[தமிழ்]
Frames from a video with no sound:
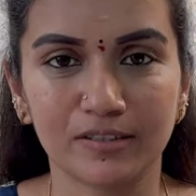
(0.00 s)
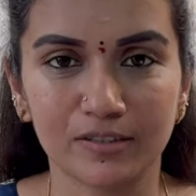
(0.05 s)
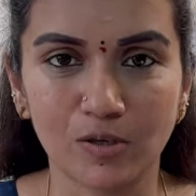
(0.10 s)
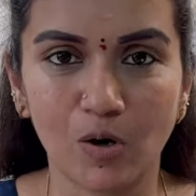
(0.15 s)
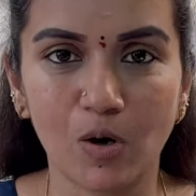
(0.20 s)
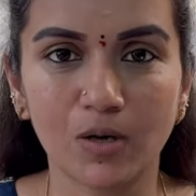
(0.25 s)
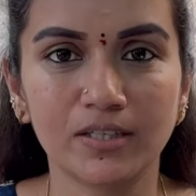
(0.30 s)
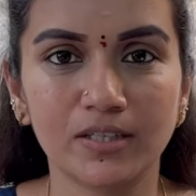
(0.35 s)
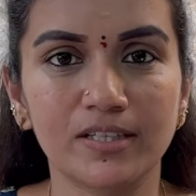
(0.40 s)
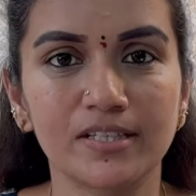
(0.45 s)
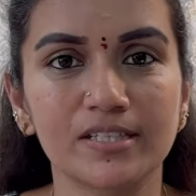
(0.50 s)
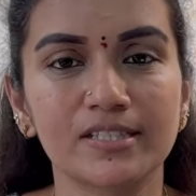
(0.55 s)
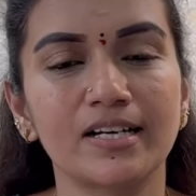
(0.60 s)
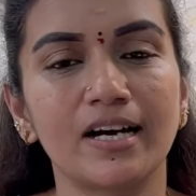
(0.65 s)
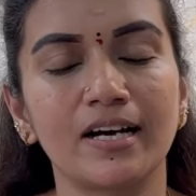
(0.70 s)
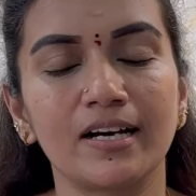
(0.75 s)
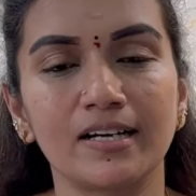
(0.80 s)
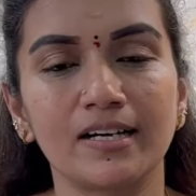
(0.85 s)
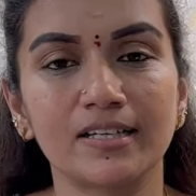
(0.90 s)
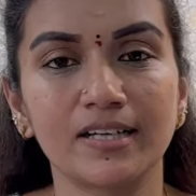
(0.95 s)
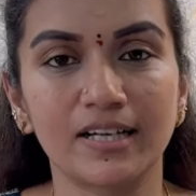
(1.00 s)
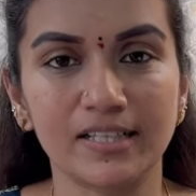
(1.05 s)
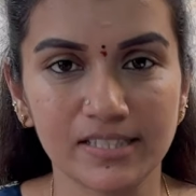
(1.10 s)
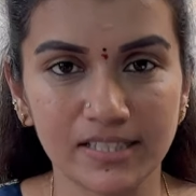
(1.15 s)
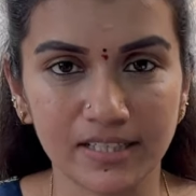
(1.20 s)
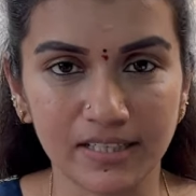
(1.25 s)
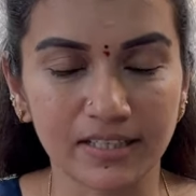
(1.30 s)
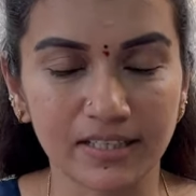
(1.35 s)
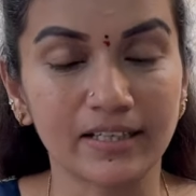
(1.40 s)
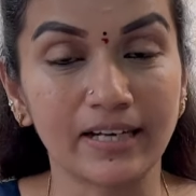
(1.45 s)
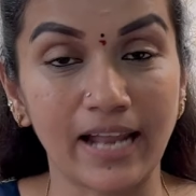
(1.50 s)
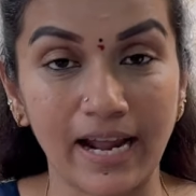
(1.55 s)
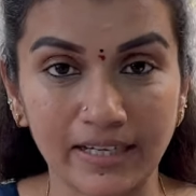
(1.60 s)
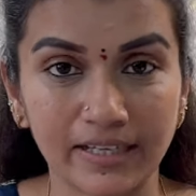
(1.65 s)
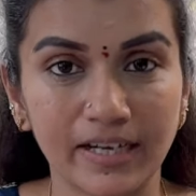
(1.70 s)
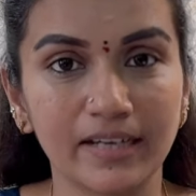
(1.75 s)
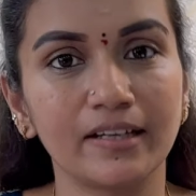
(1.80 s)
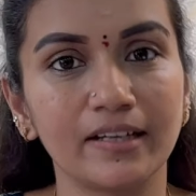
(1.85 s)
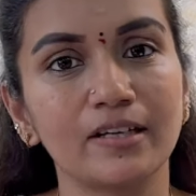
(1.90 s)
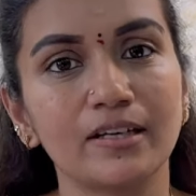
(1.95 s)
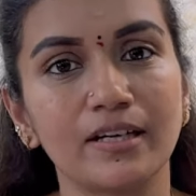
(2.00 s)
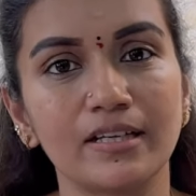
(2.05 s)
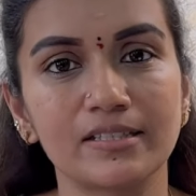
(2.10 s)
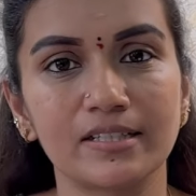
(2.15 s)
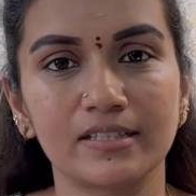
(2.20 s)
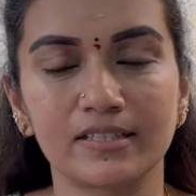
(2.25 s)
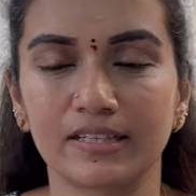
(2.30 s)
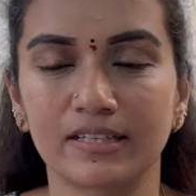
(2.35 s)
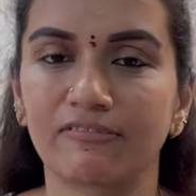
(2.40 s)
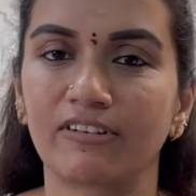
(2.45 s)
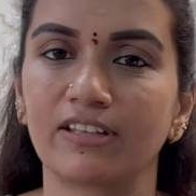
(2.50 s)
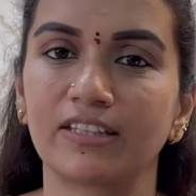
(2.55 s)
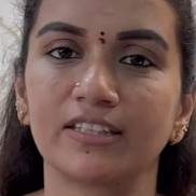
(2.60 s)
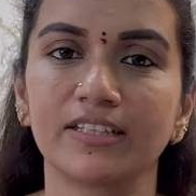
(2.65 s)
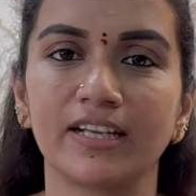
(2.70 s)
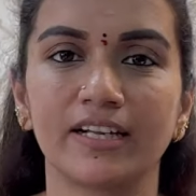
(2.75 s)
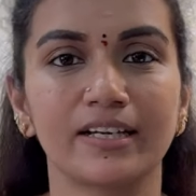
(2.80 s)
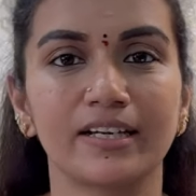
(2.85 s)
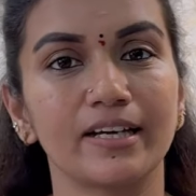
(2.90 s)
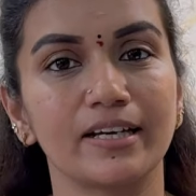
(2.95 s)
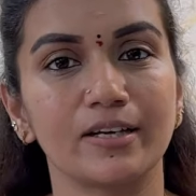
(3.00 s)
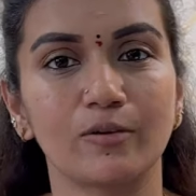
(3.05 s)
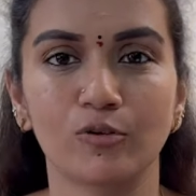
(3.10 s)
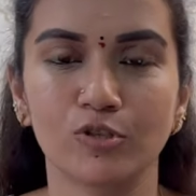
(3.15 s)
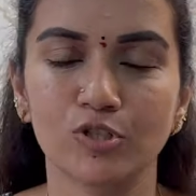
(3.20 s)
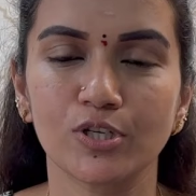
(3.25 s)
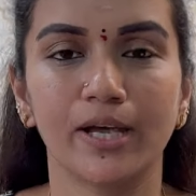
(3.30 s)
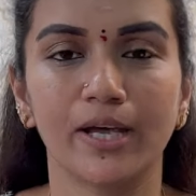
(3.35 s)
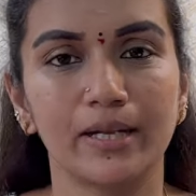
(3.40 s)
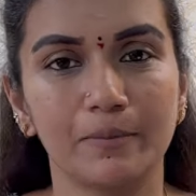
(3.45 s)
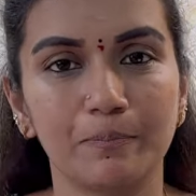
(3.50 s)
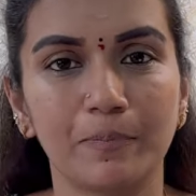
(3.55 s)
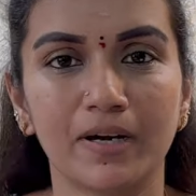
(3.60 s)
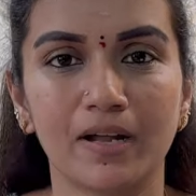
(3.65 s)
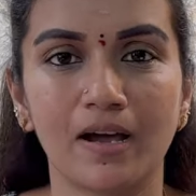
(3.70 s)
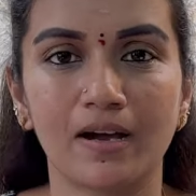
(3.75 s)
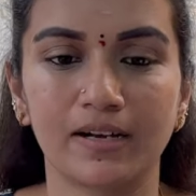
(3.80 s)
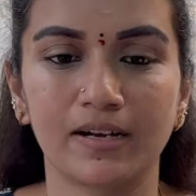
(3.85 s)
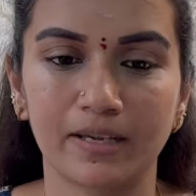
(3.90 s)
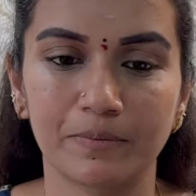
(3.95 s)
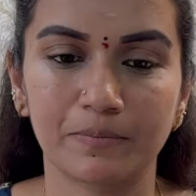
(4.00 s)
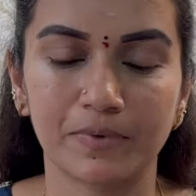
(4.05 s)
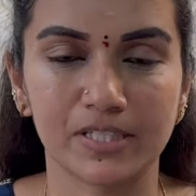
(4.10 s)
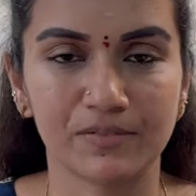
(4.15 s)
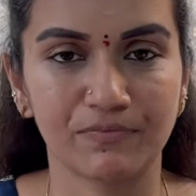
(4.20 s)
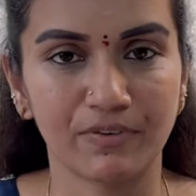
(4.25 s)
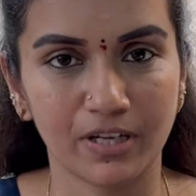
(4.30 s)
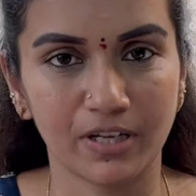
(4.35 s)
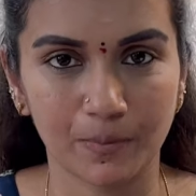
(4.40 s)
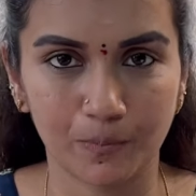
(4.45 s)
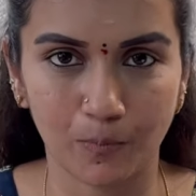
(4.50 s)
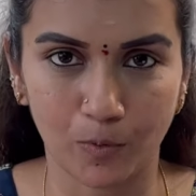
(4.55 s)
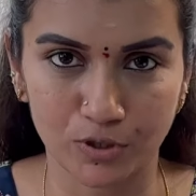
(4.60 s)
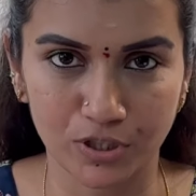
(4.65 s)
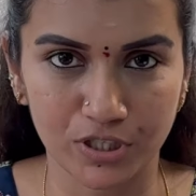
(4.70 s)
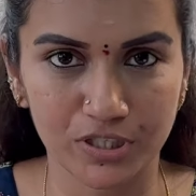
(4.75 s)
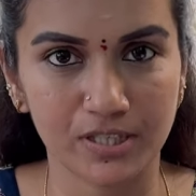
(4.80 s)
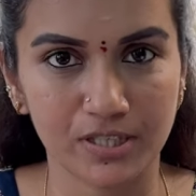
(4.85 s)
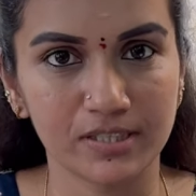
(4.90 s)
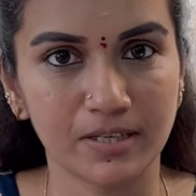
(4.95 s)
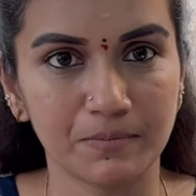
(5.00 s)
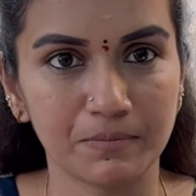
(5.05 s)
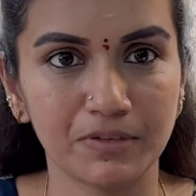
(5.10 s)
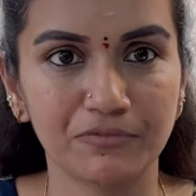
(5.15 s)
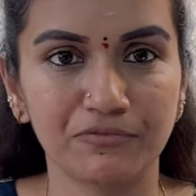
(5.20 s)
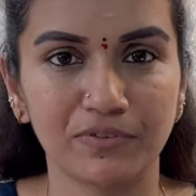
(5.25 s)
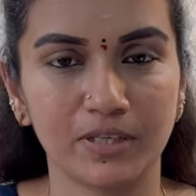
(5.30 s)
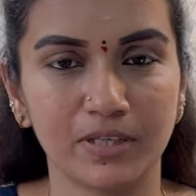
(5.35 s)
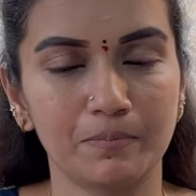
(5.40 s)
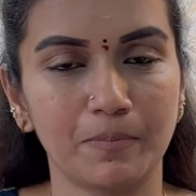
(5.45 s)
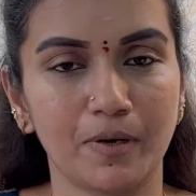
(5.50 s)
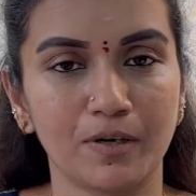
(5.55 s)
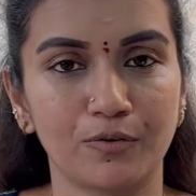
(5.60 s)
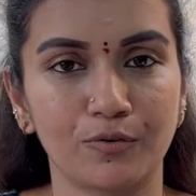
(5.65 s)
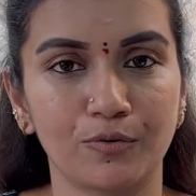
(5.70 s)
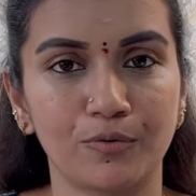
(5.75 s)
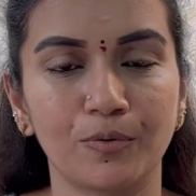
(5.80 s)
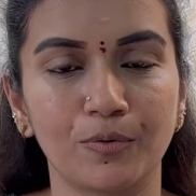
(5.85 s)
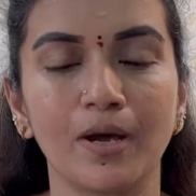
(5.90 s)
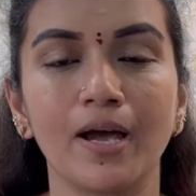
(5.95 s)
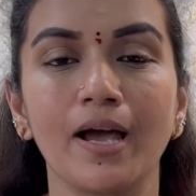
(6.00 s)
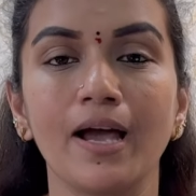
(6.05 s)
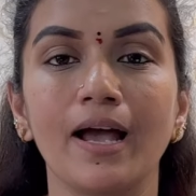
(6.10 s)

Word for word: டாக்டர்ஸ் கன்சல் லாக்டேட்டிங் கன்சல்டன்ட் வந்து எனக்கு கொஞ்சம் ஹெல்ப் பண்ணாங்க லைக் பிரெஸ்ட் ஃபீடிங் பொசிஷன்ஸ் எப்படி ஃபீட் பண்ணணும்